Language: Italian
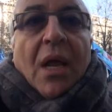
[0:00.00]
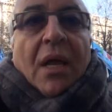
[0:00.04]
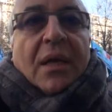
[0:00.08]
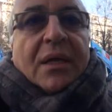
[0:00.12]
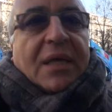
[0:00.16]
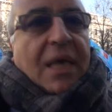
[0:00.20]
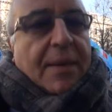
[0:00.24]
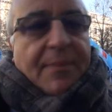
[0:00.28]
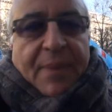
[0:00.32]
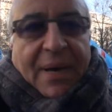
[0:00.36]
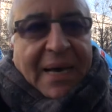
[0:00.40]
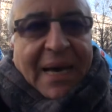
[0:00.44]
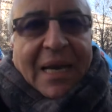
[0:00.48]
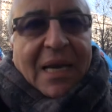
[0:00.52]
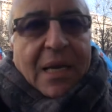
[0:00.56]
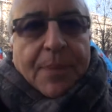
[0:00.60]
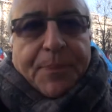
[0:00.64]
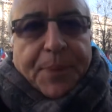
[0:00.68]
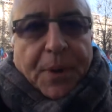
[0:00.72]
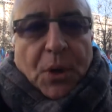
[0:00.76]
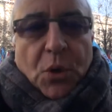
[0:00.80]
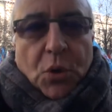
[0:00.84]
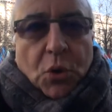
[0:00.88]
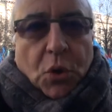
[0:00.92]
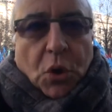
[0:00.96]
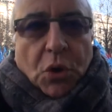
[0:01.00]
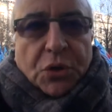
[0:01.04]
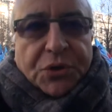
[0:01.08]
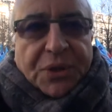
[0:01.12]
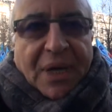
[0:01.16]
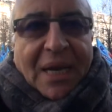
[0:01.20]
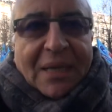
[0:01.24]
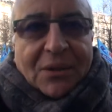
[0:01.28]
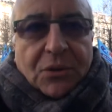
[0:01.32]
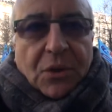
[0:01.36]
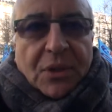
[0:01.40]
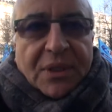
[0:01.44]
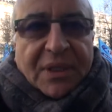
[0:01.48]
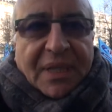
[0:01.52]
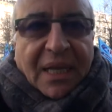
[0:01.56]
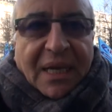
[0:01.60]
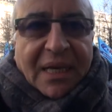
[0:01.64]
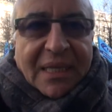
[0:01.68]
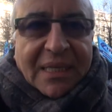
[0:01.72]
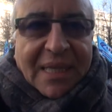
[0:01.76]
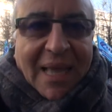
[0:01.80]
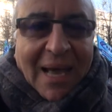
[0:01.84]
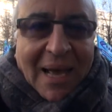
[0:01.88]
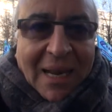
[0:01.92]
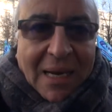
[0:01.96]
che magari per un contratto
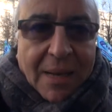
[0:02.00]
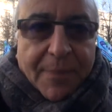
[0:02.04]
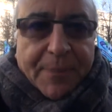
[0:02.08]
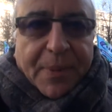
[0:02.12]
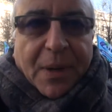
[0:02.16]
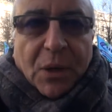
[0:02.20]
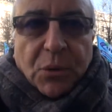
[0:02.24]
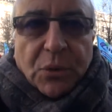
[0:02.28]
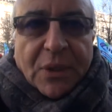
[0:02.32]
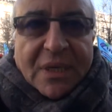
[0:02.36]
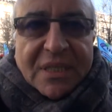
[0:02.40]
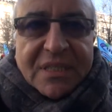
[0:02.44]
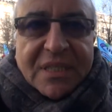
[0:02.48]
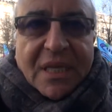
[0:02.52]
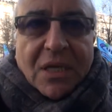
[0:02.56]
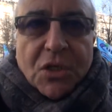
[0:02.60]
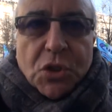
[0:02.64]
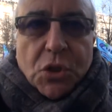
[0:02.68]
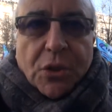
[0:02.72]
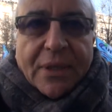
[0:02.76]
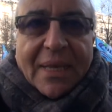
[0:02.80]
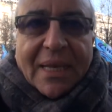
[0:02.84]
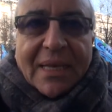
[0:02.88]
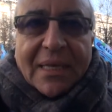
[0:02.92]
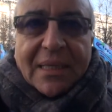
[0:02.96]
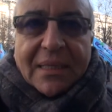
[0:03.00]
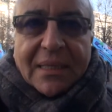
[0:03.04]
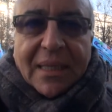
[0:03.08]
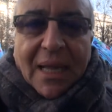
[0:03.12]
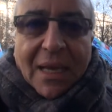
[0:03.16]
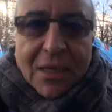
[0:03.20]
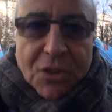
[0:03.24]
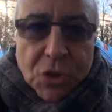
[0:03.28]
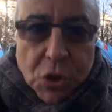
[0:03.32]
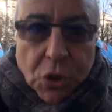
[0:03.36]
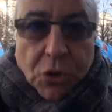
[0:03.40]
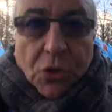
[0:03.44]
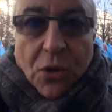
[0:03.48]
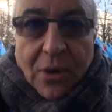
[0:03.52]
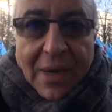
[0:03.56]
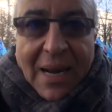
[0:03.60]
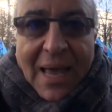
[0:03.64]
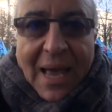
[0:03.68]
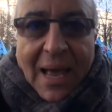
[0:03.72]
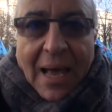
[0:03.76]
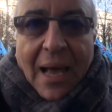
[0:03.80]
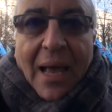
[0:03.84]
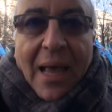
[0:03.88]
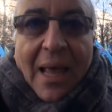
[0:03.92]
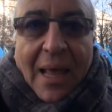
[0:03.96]
interinale, per una stagionalità sono
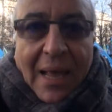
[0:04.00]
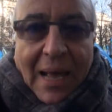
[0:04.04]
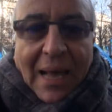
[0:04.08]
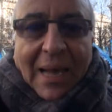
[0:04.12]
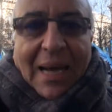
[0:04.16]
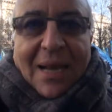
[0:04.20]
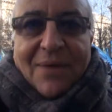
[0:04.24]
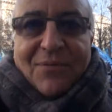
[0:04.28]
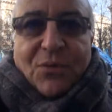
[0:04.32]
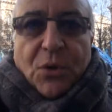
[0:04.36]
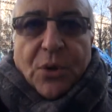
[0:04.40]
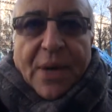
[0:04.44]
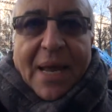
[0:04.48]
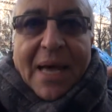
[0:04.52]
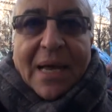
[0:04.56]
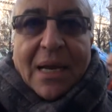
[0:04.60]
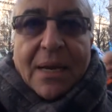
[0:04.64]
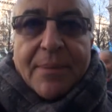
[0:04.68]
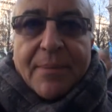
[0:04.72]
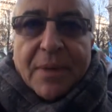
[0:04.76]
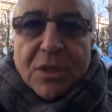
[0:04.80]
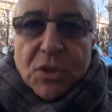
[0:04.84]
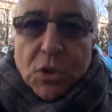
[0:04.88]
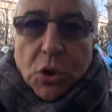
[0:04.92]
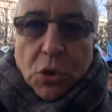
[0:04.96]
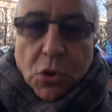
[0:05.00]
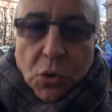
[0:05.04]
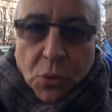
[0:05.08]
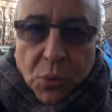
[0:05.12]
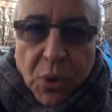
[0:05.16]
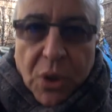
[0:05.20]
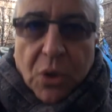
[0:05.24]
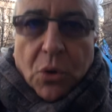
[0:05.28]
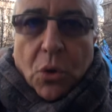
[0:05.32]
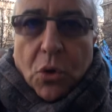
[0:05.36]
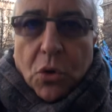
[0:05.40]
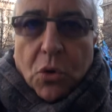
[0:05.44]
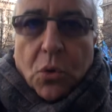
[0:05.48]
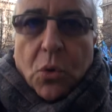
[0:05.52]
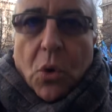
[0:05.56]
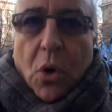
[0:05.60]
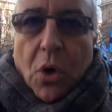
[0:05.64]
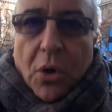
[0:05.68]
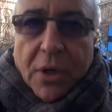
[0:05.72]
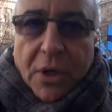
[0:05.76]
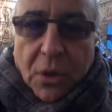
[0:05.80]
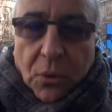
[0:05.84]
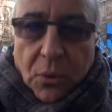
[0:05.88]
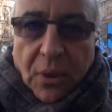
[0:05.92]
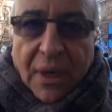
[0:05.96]
là a lavorare, ma sono qui col
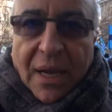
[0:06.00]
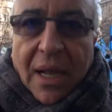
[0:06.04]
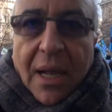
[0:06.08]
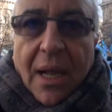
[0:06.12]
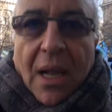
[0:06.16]
cuore, con